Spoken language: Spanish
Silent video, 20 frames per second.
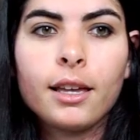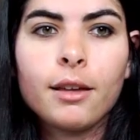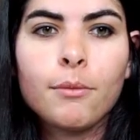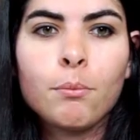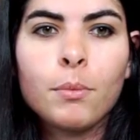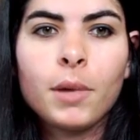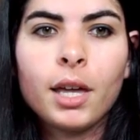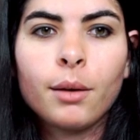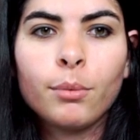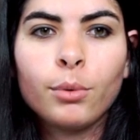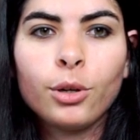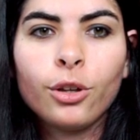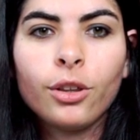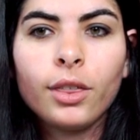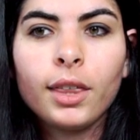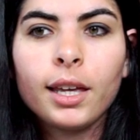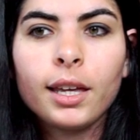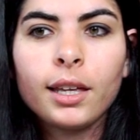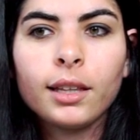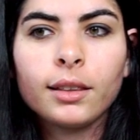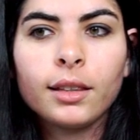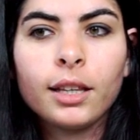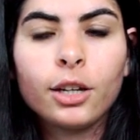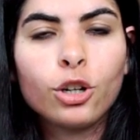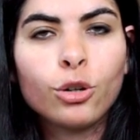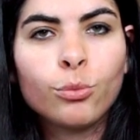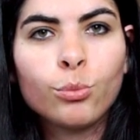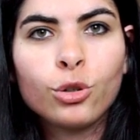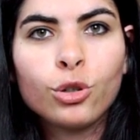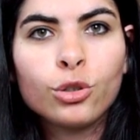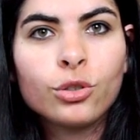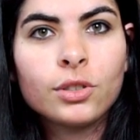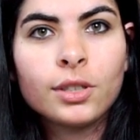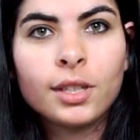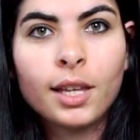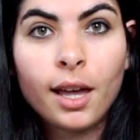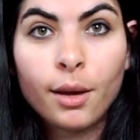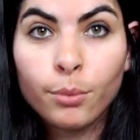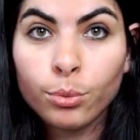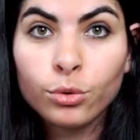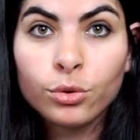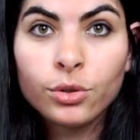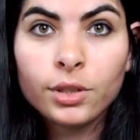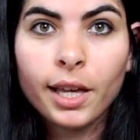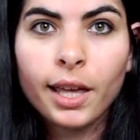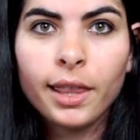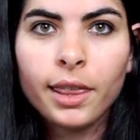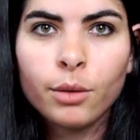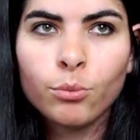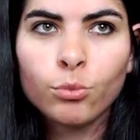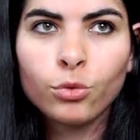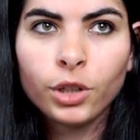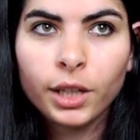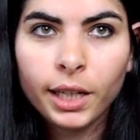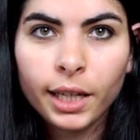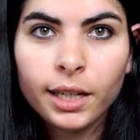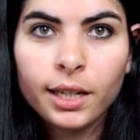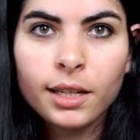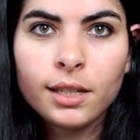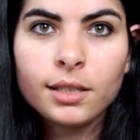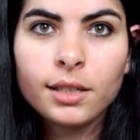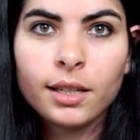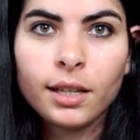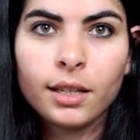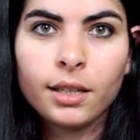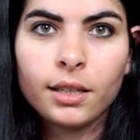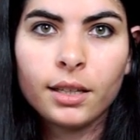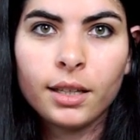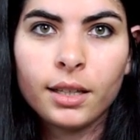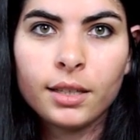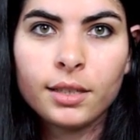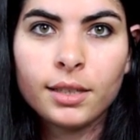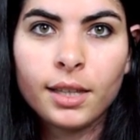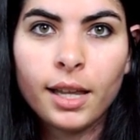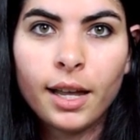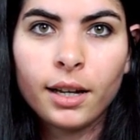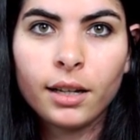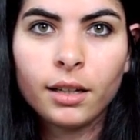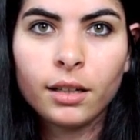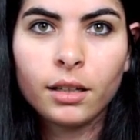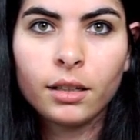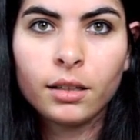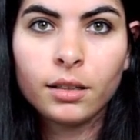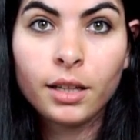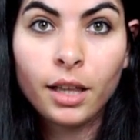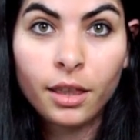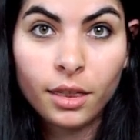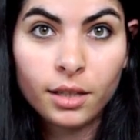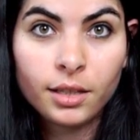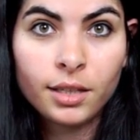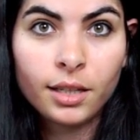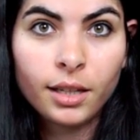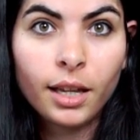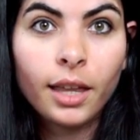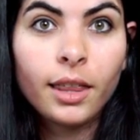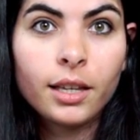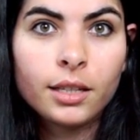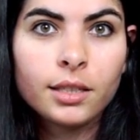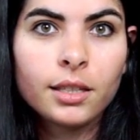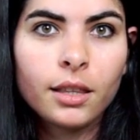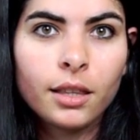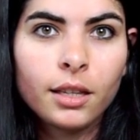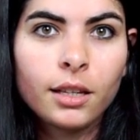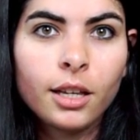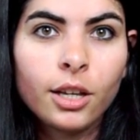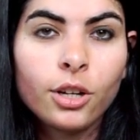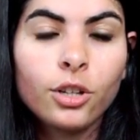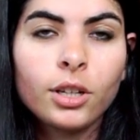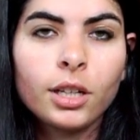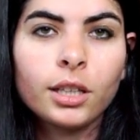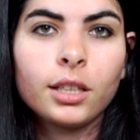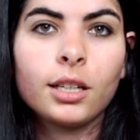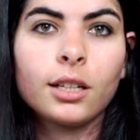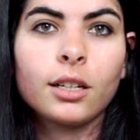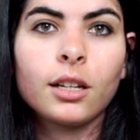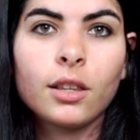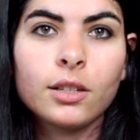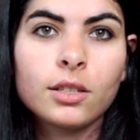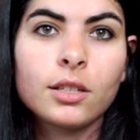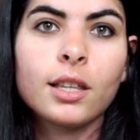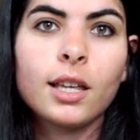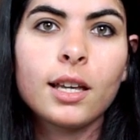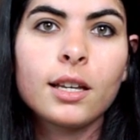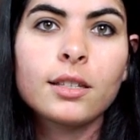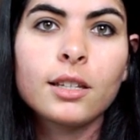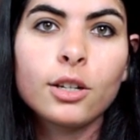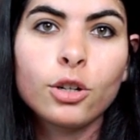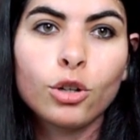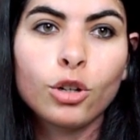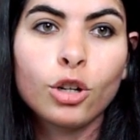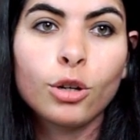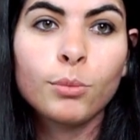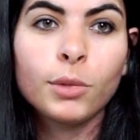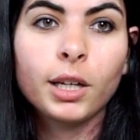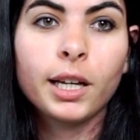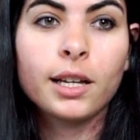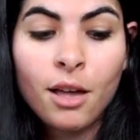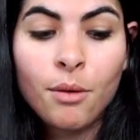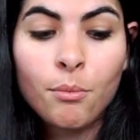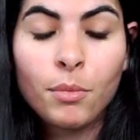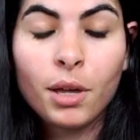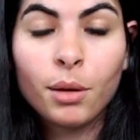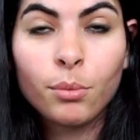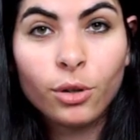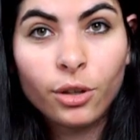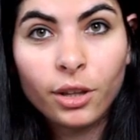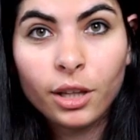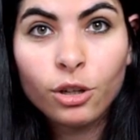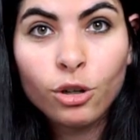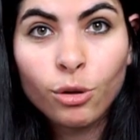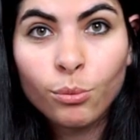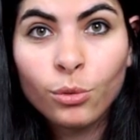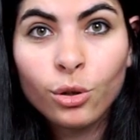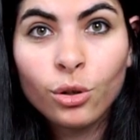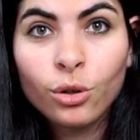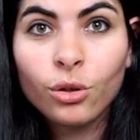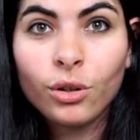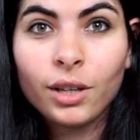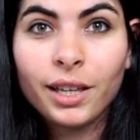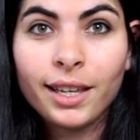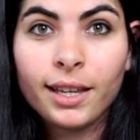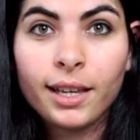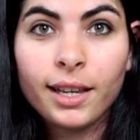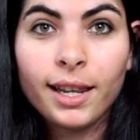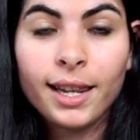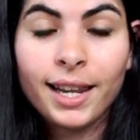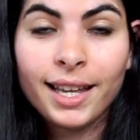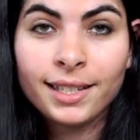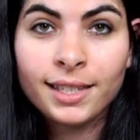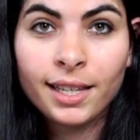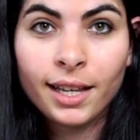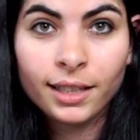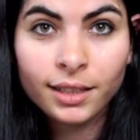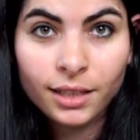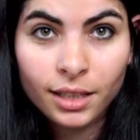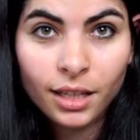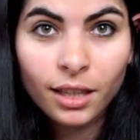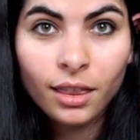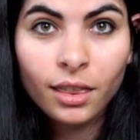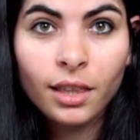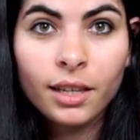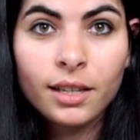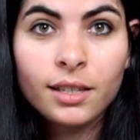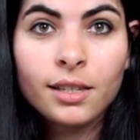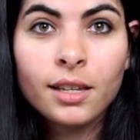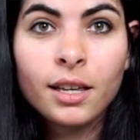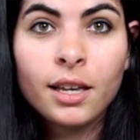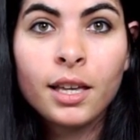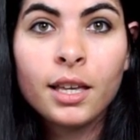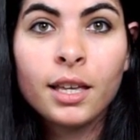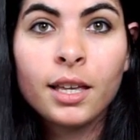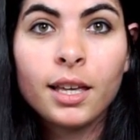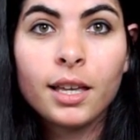eh, me habló de, cómo se abusa de mujeres que, están necesitadas de dinero y que tienen necesidades económicas. Me habló de cómo eh, las actrices